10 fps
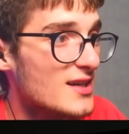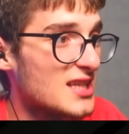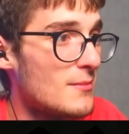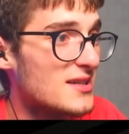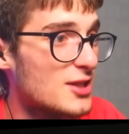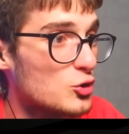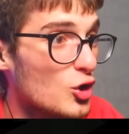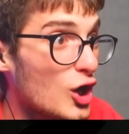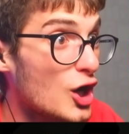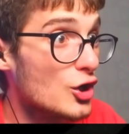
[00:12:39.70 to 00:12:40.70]
Samantha
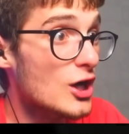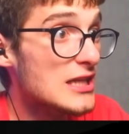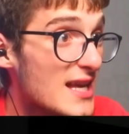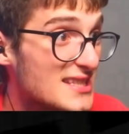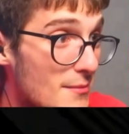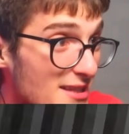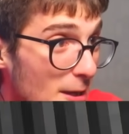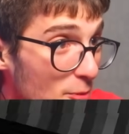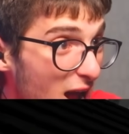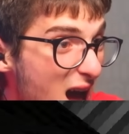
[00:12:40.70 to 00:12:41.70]
dur. Lan
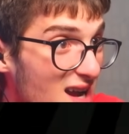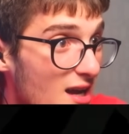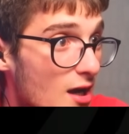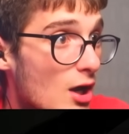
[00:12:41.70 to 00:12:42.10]
Samantha bırak.